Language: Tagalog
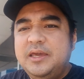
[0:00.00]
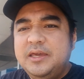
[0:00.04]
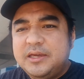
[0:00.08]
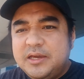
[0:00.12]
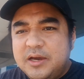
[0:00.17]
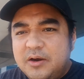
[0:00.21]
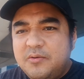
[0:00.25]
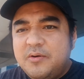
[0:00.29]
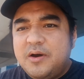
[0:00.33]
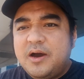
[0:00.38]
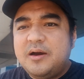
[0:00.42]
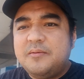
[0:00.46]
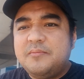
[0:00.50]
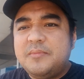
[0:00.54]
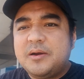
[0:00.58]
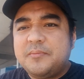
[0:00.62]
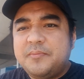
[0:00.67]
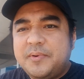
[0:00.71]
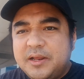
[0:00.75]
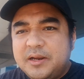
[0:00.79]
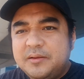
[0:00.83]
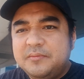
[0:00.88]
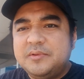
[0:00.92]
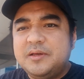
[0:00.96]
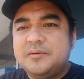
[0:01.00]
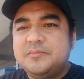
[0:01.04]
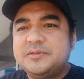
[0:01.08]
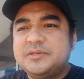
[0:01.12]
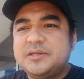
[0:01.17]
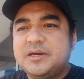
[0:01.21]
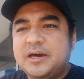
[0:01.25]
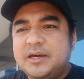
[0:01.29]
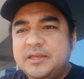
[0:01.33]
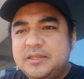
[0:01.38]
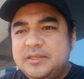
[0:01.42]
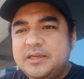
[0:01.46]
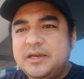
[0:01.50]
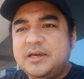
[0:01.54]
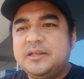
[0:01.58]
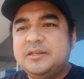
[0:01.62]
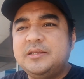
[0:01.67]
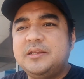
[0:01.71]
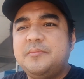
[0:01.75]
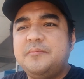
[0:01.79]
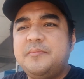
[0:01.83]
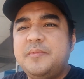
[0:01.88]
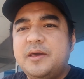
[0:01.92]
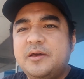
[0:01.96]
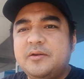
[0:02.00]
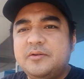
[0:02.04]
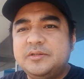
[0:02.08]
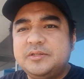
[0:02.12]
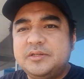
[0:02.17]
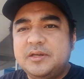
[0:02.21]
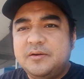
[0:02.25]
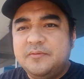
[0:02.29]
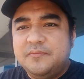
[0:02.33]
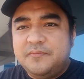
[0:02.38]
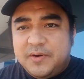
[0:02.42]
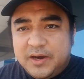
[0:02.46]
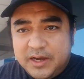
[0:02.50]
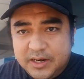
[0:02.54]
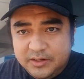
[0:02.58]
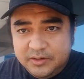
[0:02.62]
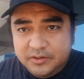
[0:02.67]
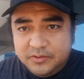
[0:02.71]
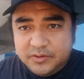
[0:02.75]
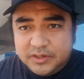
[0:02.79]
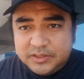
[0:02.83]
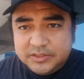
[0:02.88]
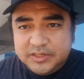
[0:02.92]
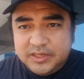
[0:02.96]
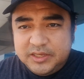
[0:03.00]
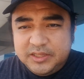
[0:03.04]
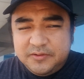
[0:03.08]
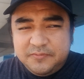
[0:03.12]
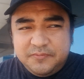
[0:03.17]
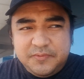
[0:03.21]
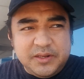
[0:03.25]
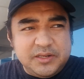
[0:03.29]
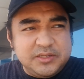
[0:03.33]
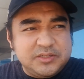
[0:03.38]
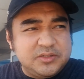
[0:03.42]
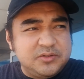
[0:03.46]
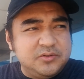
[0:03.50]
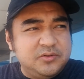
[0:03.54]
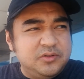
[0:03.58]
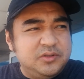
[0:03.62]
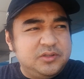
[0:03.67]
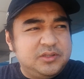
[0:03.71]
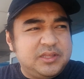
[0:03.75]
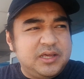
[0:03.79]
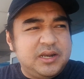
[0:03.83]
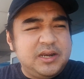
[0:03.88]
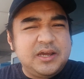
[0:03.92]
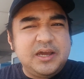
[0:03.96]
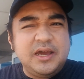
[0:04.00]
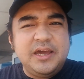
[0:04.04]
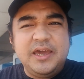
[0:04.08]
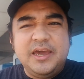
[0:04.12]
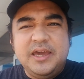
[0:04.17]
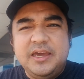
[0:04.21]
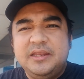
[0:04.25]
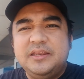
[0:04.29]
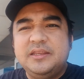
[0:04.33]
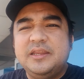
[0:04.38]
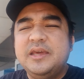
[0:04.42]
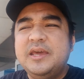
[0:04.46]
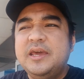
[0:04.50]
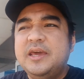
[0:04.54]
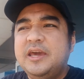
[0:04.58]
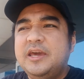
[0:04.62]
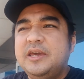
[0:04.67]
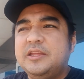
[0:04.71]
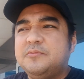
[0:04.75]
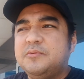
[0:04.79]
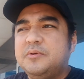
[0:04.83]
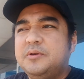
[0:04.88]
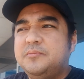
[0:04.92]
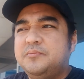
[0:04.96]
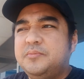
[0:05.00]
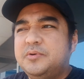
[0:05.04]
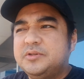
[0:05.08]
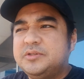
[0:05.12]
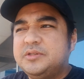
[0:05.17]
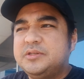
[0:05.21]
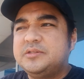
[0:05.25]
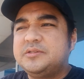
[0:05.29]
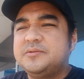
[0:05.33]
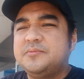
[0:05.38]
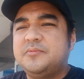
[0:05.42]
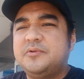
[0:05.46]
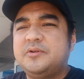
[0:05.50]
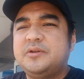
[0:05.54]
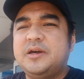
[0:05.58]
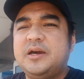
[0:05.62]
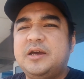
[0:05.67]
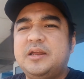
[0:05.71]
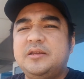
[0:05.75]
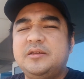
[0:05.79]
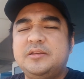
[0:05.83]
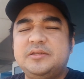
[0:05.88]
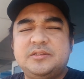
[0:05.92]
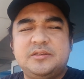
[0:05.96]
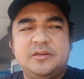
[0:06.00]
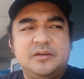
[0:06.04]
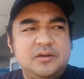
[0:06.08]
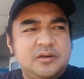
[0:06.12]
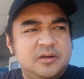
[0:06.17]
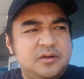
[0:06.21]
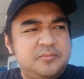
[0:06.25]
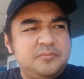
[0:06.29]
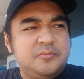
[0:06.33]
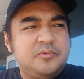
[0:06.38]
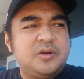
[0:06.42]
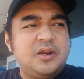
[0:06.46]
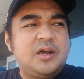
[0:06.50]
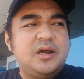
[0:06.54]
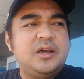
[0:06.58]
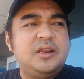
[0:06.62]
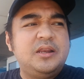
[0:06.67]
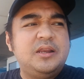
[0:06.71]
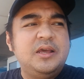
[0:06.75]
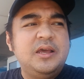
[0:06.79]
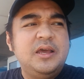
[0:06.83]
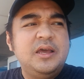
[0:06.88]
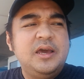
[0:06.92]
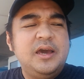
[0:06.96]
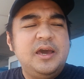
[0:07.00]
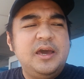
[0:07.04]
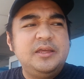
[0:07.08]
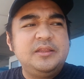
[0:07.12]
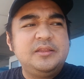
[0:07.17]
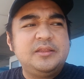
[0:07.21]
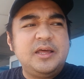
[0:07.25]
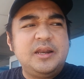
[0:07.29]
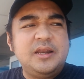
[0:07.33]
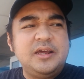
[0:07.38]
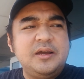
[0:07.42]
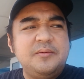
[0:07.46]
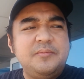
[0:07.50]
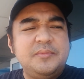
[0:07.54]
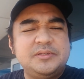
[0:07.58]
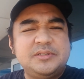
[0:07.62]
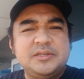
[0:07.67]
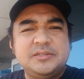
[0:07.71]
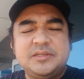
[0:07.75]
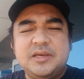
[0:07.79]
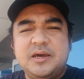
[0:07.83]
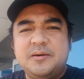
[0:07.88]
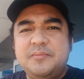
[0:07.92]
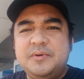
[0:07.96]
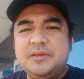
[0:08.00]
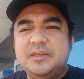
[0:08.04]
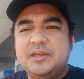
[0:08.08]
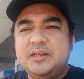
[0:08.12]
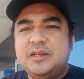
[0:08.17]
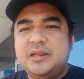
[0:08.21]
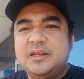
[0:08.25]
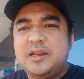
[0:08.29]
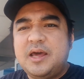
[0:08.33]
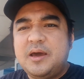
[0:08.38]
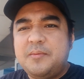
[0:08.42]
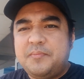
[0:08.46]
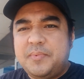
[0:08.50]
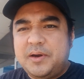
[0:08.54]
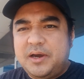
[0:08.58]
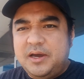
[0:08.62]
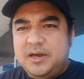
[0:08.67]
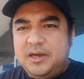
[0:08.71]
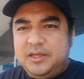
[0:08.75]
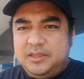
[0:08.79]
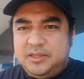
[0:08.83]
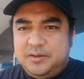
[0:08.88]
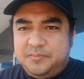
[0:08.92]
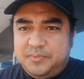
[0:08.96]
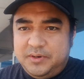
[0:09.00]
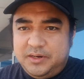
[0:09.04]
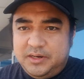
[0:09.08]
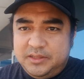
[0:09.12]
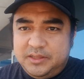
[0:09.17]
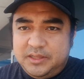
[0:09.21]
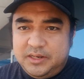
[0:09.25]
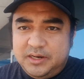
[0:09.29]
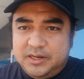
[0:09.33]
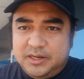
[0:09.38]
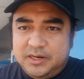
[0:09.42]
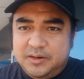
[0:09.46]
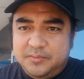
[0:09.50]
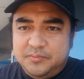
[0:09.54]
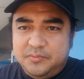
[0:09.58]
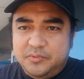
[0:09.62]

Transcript: ikaw ang magparamdam sa kanya na meron siyang value. Kasi it feels good talaga. And it will boost his moral, his, her moral. And talaga masasabi niya na napakaganda pala talaga